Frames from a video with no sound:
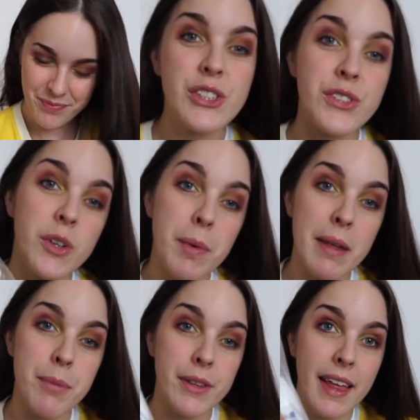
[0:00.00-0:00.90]
Súper
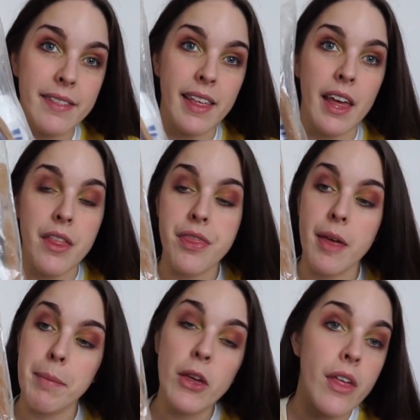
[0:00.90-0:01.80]
importante,
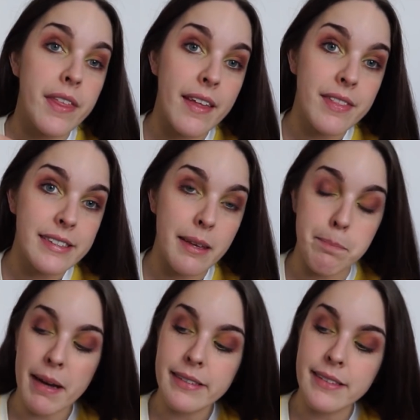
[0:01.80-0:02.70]
cepillo de dientes y
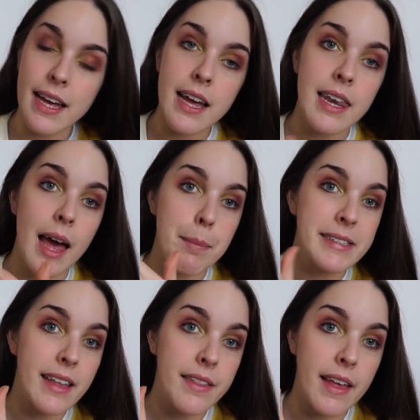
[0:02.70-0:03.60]
pasta. La
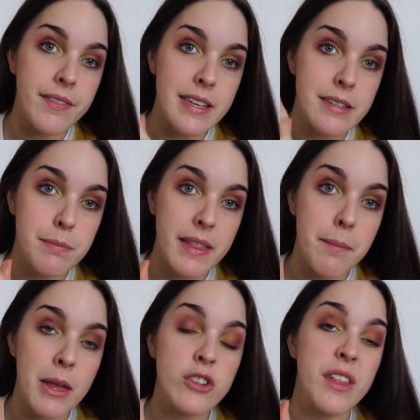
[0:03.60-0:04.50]
pasta de dientes mide
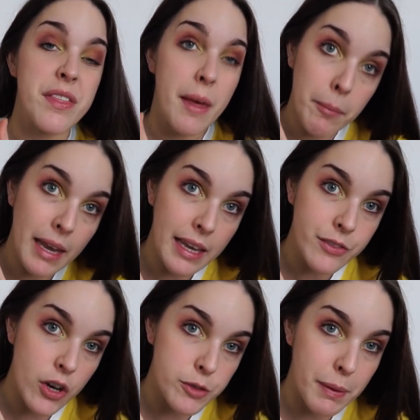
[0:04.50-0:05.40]
menos de 100
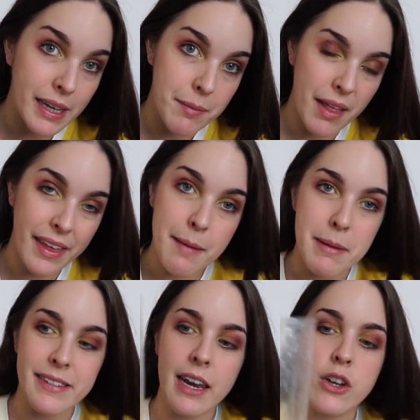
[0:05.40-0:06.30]
mililitros para que me la dejen
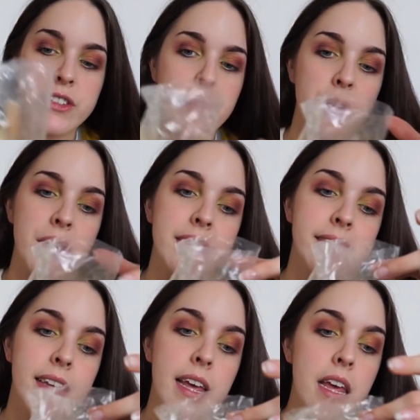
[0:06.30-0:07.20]
pasar en los
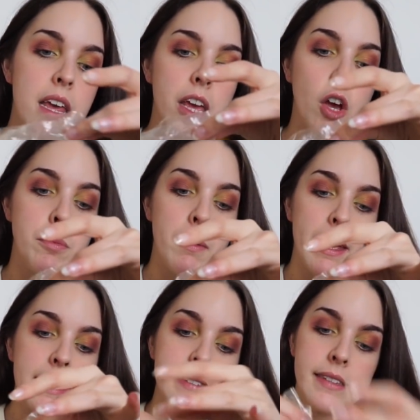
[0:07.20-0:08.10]
aviones. Y como
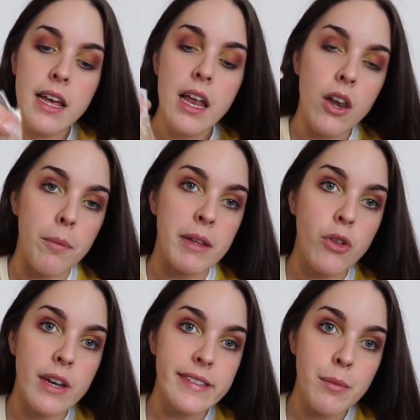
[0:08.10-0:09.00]
veis, lo
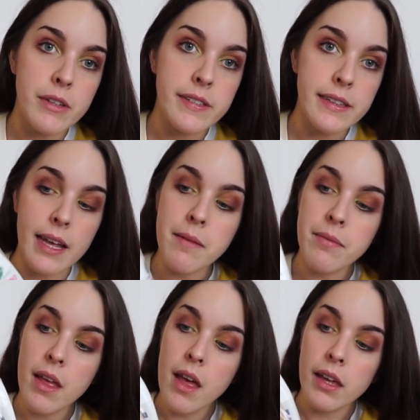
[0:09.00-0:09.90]
meto en esta bolsita
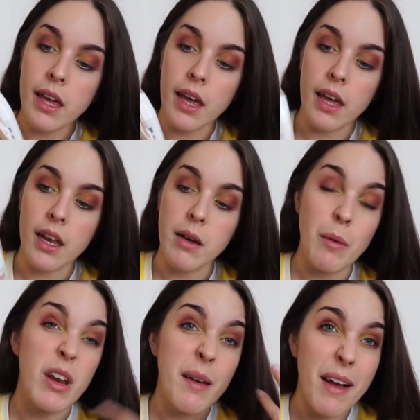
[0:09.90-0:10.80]
que la
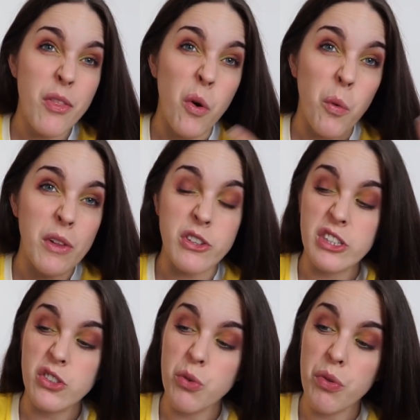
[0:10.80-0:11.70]
voy lavando en cuanto se
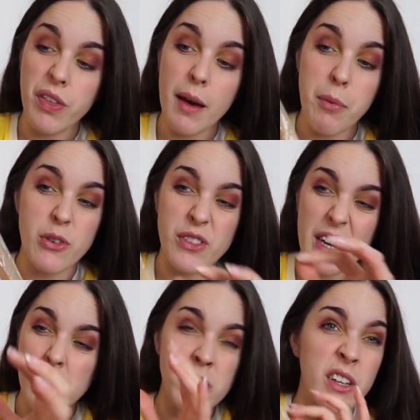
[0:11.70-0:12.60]
ensucia, por eso
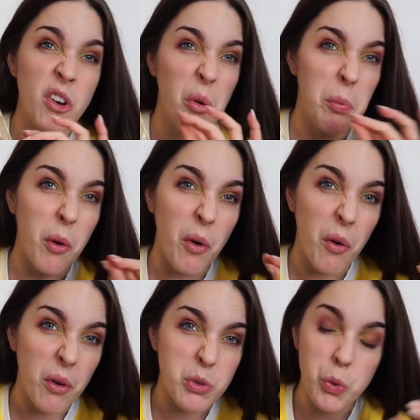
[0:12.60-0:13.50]
tiene como ese color un
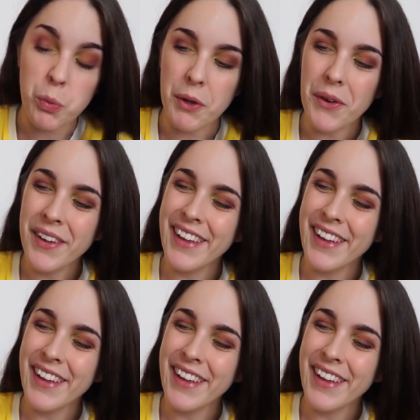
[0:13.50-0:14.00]
poco turbio,